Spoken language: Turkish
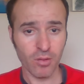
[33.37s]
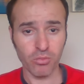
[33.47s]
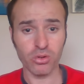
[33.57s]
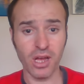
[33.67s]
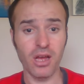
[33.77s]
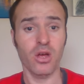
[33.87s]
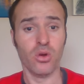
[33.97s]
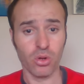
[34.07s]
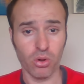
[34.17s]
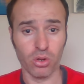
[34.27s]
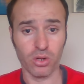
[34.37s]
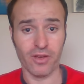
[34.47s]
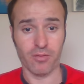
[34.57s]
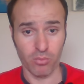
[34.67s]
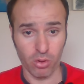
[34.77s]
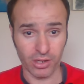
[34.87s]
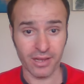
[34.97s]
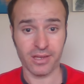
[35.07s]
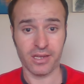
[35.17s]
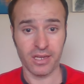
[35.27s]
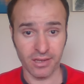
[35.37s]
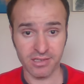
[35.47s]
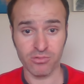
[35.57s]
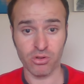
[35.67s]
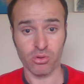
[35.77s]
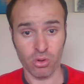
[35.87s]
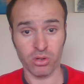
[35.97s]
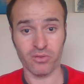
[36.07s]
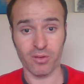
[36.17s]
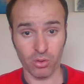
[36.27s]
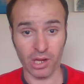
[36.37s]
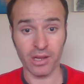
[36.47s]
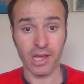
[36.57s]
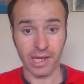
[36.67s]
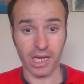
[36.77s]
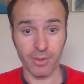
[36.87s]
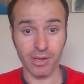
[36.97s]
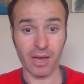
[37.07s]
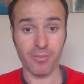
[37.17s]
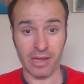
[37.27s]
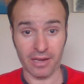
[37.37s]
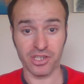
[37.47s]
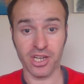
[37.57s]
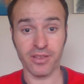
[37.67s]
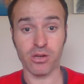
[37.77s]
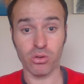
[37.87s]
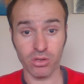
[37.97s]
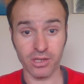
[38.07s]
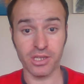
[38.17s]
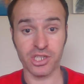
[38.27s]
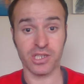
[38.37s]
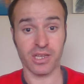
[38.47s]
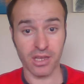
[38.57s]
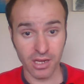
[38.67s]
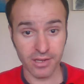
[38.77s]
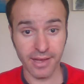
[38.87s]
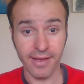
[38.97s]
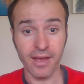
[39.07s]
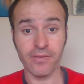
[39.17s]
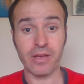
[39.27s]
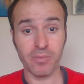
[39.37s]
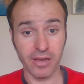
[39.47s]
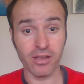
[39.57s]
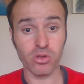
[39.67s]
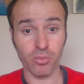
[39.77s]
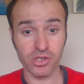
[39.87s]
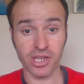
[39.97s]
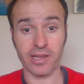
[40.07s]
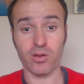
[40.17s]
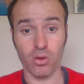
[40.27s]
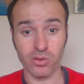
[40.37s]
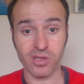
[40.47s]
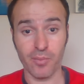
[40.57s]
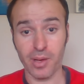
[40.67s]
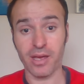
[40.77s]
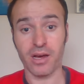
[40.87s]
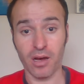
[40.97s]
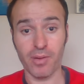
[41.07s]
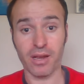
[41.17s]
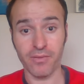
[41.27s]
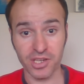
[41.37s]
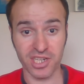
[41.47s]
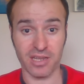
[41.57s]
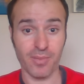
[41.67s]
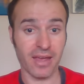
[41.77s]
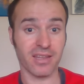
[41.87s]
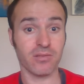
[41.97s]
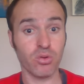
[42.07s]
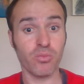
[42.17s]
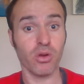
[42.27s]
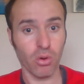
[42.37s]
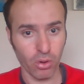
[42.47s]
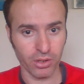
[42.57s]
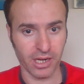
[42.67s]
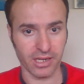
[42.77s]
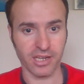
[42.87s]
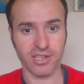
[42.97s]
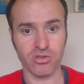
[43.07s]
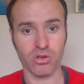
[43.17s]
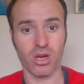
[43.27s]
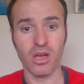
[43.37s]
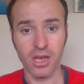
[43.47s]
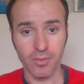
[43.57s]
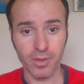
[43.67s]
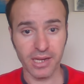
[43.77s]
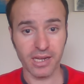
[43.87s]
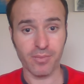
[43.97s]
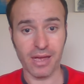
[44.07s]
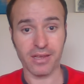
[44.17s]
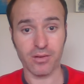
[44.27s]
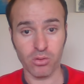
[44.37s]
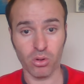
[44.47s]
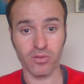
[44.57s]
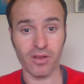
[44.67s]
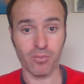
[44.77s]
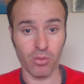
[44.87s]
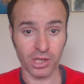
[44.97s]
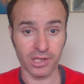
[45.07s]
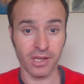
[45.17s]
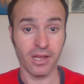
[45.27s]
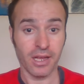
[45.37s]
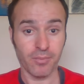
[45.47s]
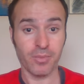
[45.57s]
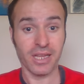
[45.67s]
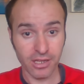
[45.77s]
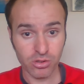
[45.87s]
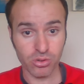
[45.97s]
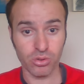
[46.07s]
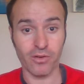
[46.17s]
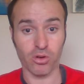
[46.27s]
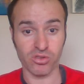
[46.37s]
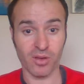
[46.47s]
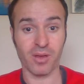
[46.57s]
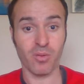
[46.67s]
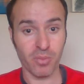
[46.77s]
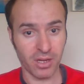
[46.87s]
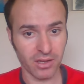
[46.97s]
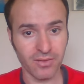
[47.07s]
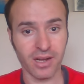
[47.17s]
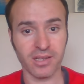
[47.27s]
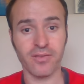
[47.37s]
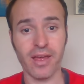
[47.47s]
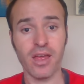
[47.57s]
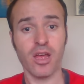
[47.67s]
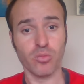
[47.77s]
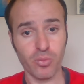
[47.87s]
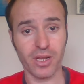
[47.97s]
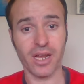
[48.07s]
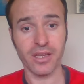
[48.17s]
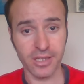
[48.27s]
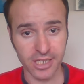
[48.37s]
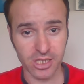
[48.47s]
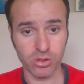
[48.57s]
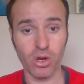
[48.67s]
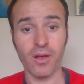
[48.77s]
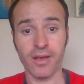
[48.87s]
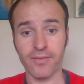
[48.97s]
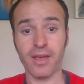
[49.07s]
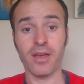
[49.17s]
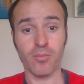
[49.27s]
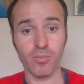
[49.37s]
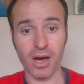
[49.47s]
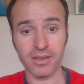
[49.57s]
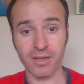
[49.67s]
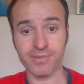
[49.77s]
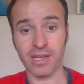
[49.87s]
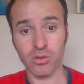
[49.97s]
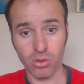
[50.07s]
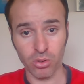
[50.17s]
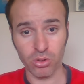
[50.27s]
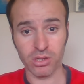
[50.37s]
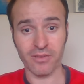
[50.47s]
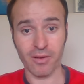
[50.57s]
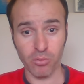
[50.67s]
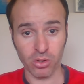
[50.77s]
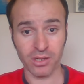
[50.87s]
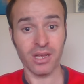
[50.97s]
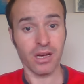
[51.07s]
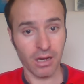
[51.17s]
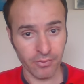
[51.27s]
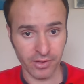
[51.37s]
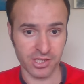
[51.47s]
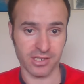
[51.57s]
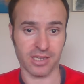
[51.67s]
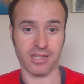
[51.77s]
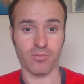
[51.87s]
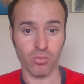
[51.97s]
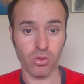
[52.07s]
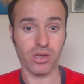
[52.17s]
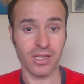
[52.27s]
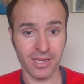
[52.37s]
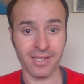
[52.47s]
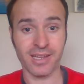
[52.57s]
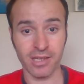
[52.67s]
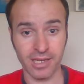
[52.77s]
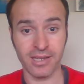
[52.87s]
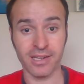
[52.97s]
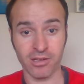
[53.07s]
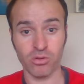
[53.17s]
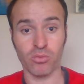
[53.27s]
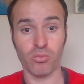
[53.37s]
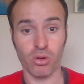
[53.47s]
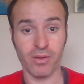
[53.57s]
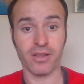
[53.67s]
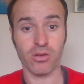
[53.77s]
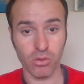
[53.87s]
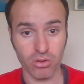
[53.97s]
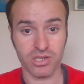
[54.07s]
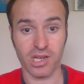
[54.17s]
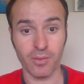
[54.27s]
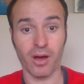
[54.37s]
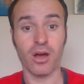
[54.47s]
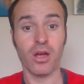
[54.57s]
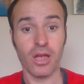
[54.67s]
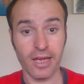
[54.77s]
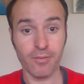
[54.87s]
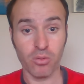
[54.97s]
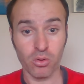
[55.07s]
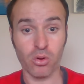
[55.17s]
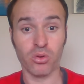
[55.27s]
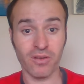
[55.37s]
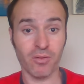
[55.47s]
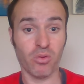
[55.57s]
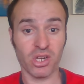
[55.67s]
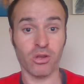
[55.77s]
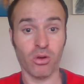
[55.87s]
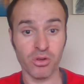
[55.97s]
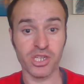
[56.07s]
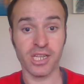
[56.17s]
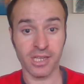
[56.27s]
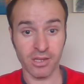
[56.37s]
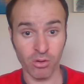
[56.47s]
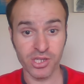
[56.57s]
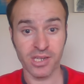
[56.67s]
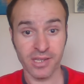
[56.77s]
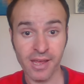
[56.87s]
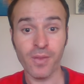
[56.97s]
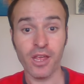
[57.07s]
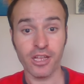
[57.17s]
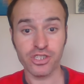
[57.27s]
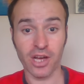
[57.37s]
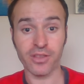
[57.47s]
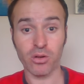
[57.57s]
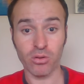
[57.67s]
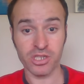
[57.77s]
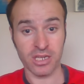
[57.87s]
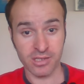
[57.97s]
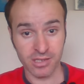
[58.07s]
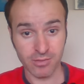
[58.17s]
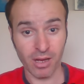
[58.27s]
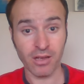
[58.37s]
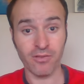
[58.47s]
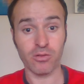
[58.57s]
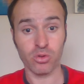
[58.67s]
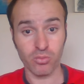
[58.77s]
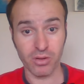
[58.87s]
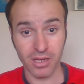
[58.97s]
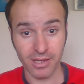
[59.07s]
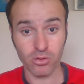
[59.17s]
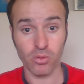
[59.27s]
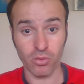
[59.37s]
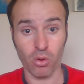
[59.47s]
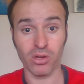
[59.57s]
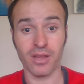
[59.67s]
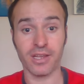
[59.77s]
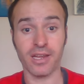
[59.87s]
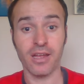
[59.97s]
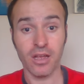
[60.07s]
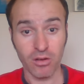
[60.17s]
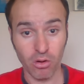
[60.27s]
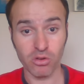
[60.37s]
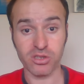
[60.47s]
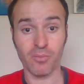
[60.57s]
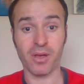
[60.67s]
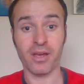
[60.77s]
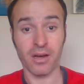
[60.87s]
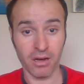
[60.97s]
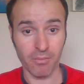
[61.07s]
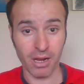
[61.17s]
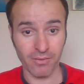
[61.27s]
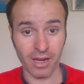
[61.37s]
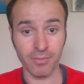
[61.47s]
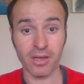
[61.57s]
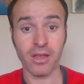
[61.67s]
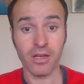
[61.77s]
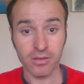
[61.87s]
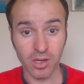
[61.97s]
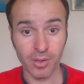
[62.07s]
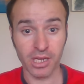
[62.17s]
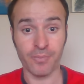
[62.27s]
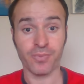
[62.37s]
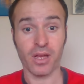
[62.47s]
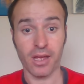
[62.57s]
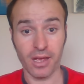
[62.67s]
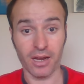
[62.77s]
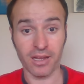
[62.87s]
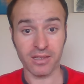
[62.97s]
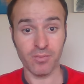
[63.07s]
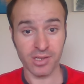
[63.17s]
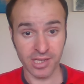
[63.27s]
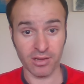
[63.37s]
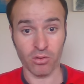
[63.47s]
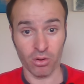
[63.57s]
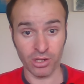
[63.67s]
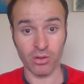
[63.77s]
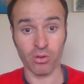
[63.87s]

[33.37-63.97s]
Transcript: Burada Konur ve Boran kilit isim çünkü Konur ve Boran İbrahim Bey yani Canlaroğlu'nun içine girdi ve bilgi toplayacaklar. Osman Bey'e haber verecekti. Belki de bu bir oyun arkadaşlar. Çünkü bilerek belki Konur ve Boran'ı bilerek sürdü ve Osman Bey'in bir planı vardı ve bu plan işliyor ve baktığımız zaman Konur ve Boran'ı affedecek zaten. Bu ilerideki ileriki bölümlerde göreceğiz. Ama e, Konur ve Boran'ın önceli, önceliğine Canlaroğlu'nun içine sızmak ve tüm bilgileri tüm olanları Osman Bey'e haber vermek tabii ki. E, Alaaddin Bey zaten oradan